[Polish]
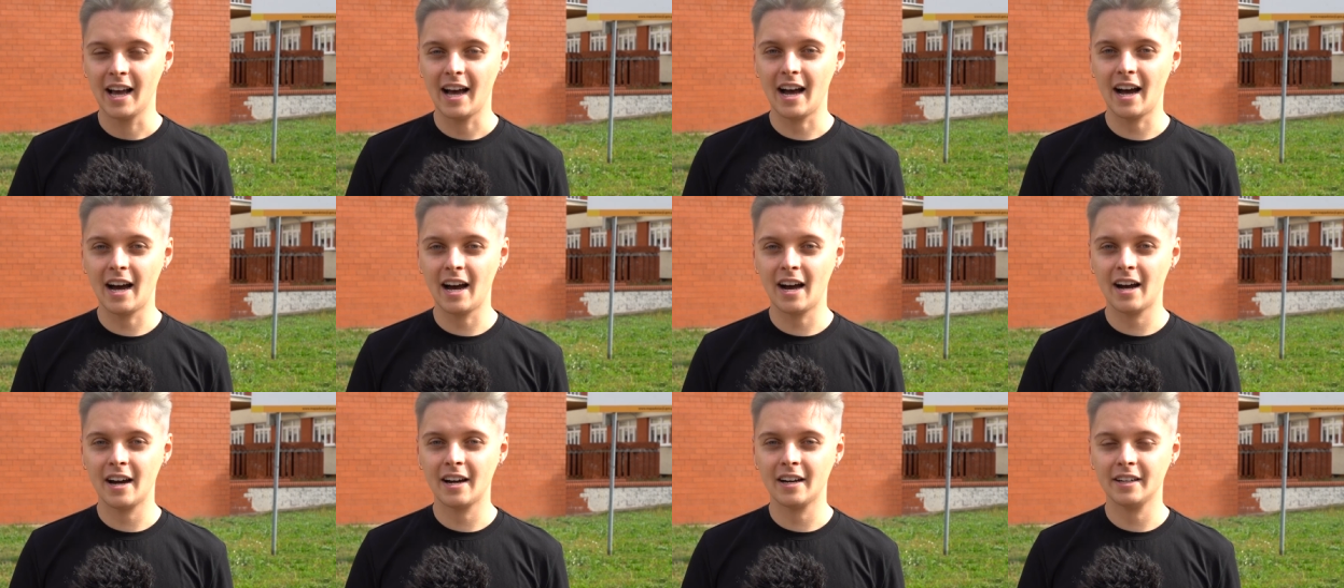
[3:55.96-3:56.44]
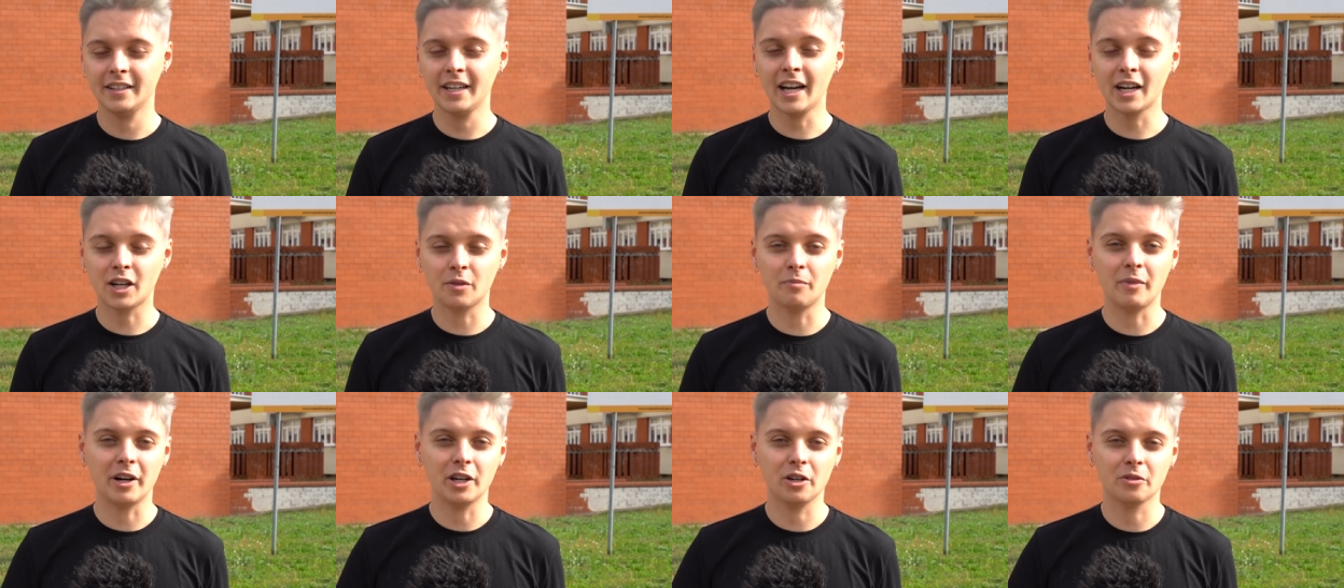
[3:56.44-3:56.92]
A
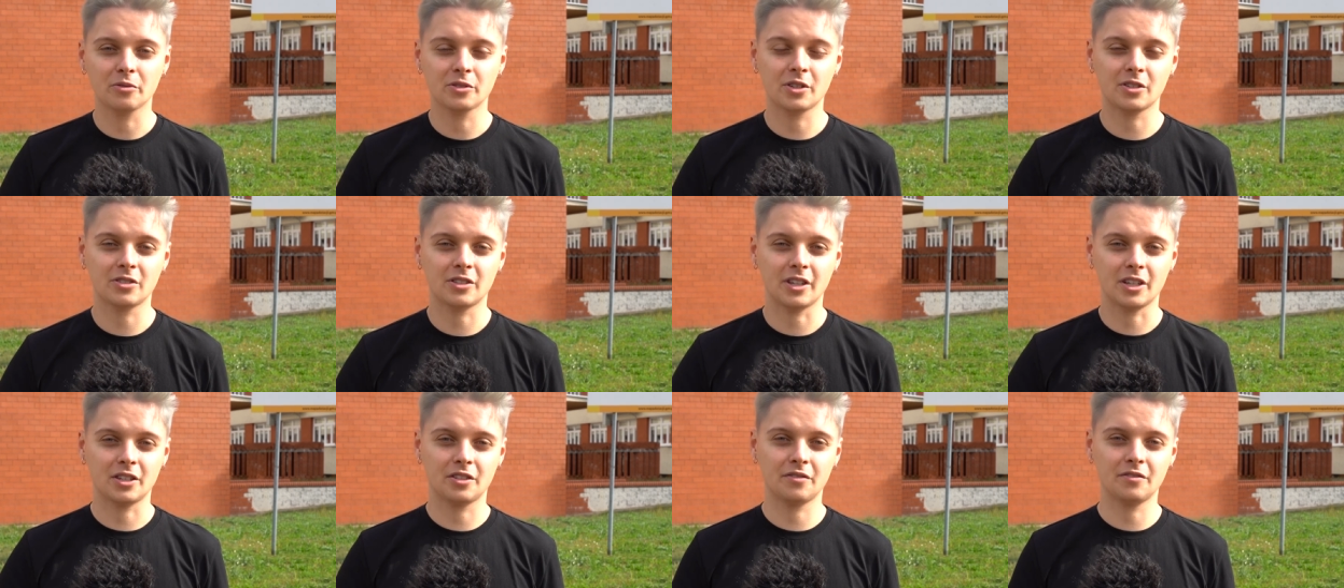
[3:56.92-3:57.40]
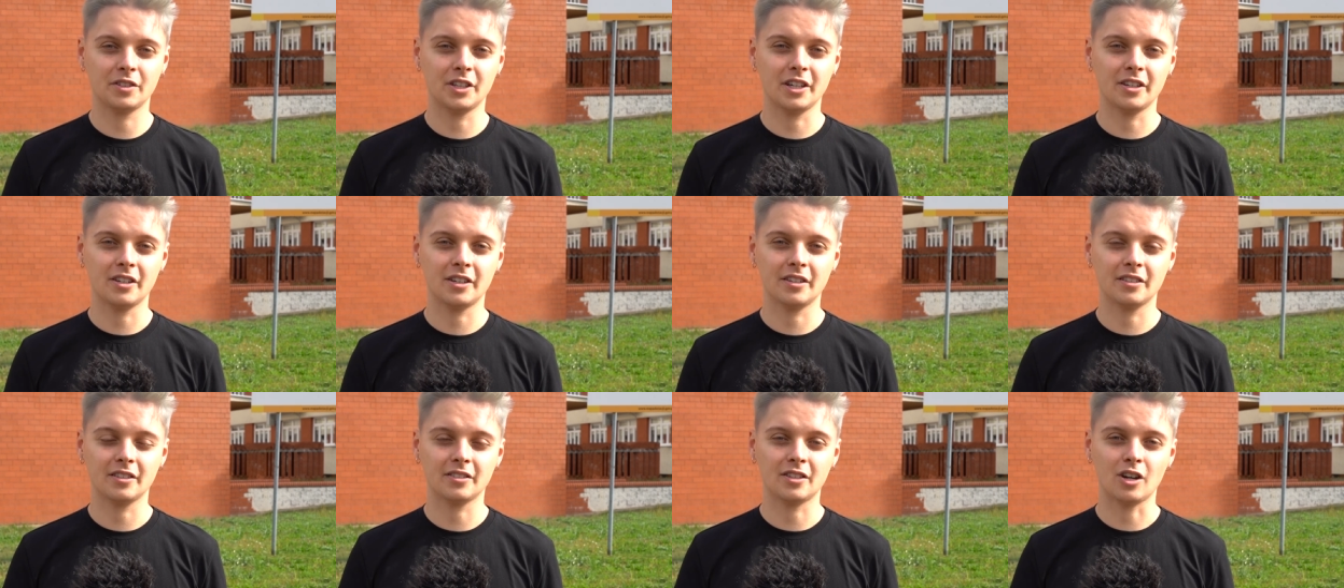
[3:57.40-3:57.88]
jak mają zostać w
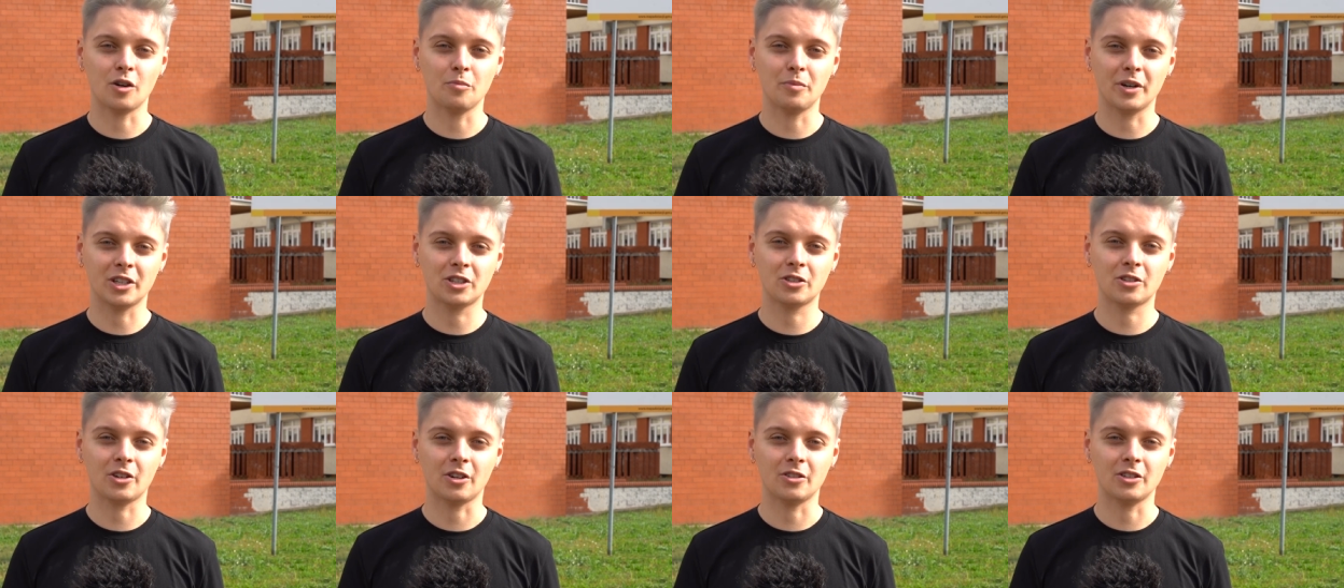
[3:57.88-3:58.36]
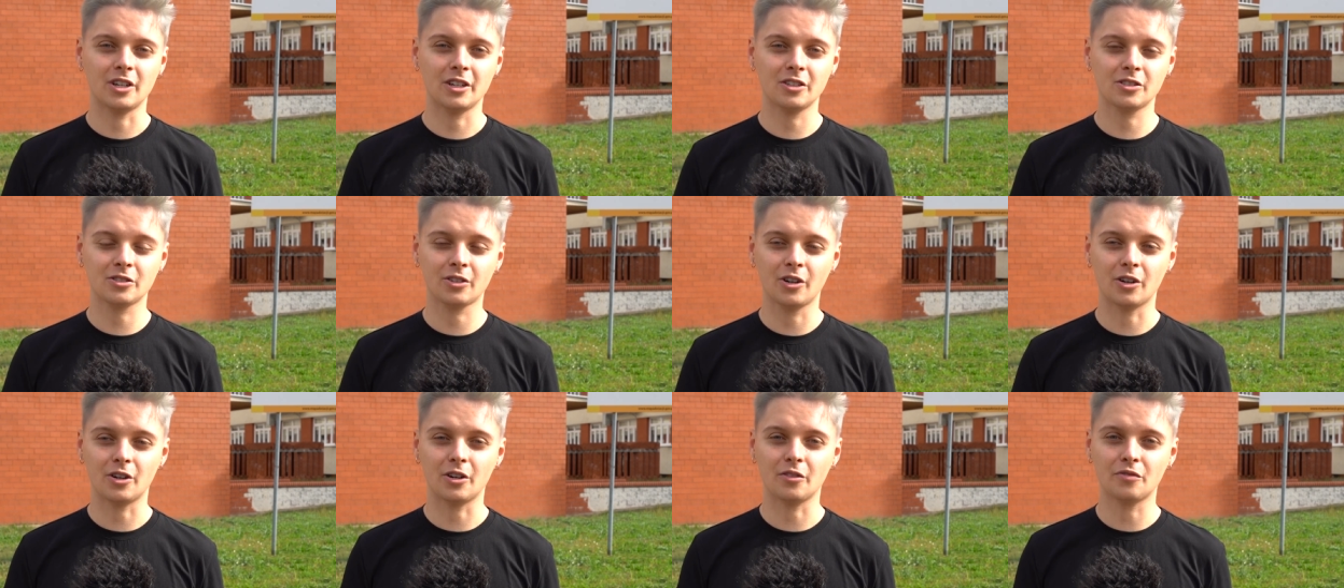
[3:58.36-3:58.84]
nie zaopatrzone,
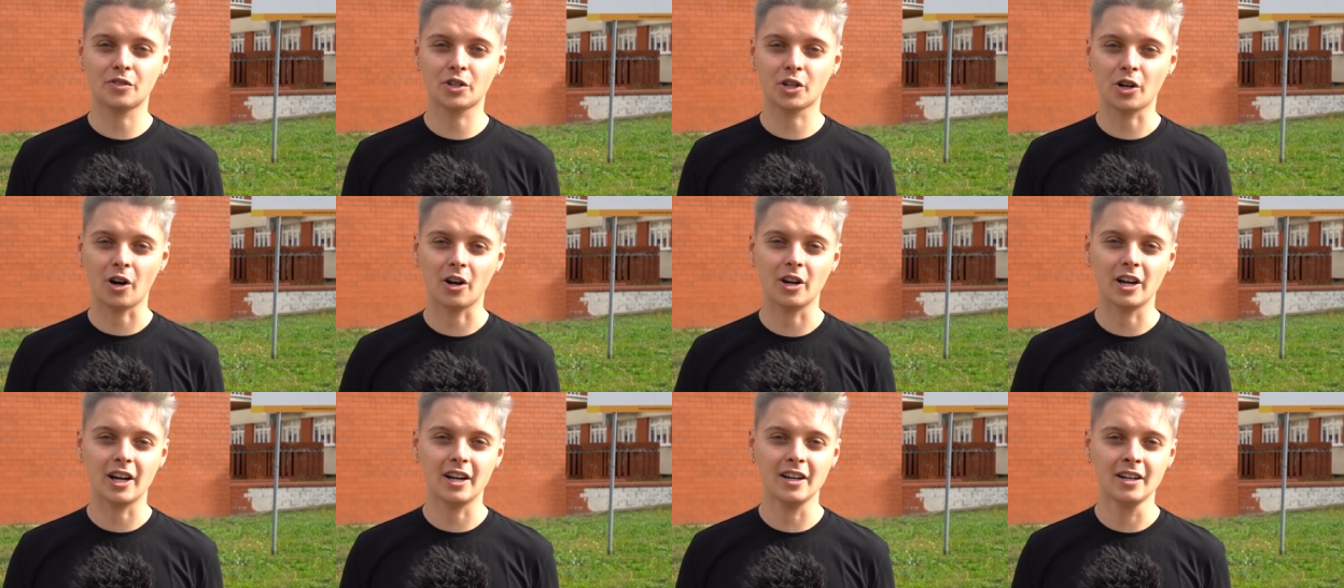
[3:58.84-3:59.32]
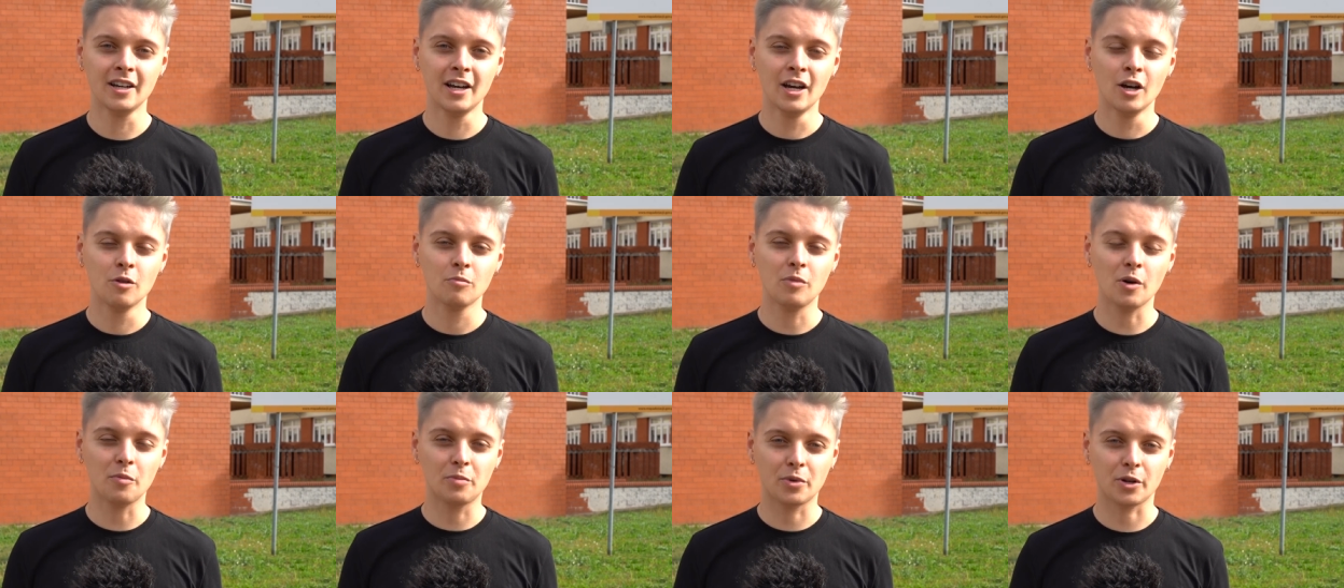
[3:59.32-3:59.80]
skoro w szkole
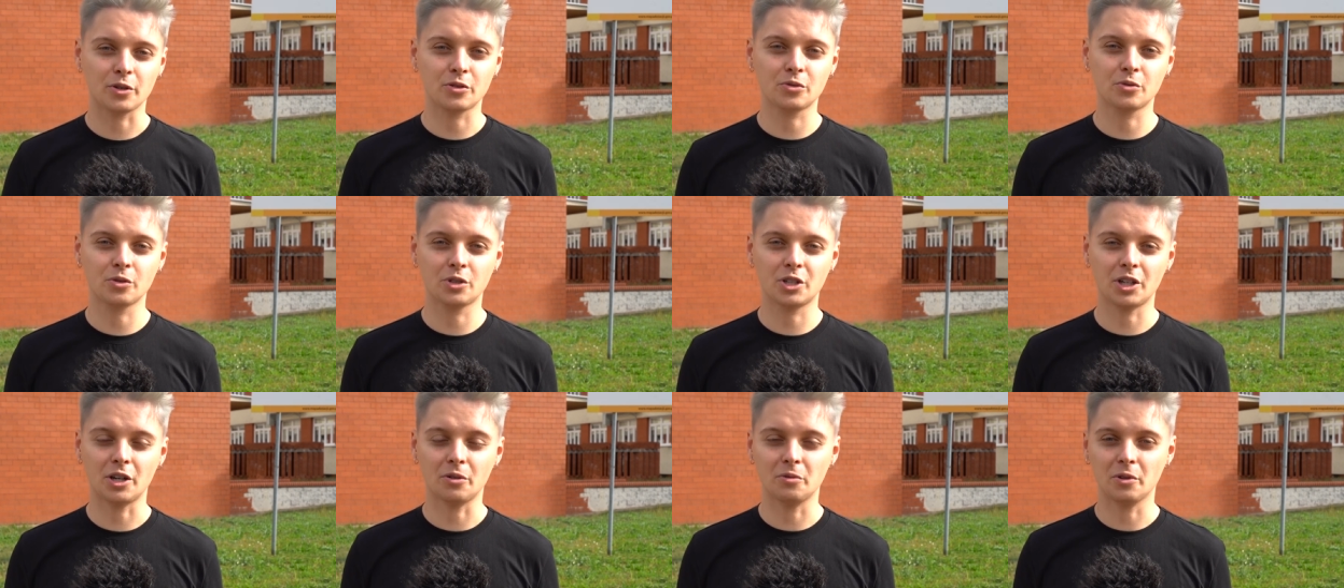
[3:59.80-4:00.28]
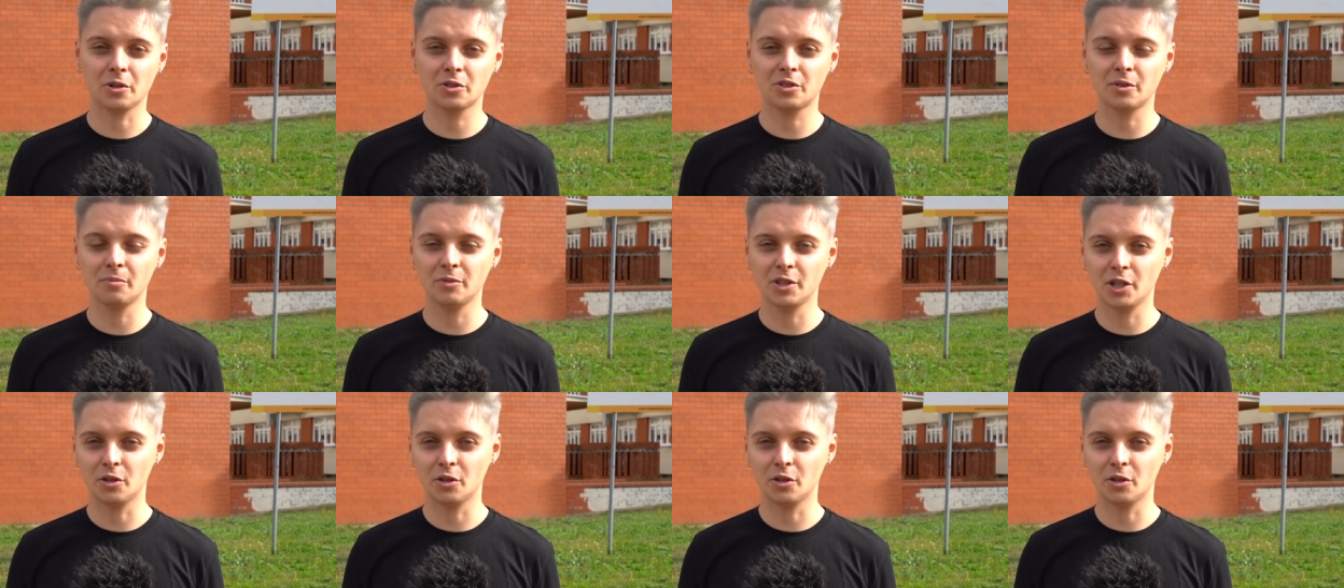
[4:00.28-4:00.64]
po prostu się o tym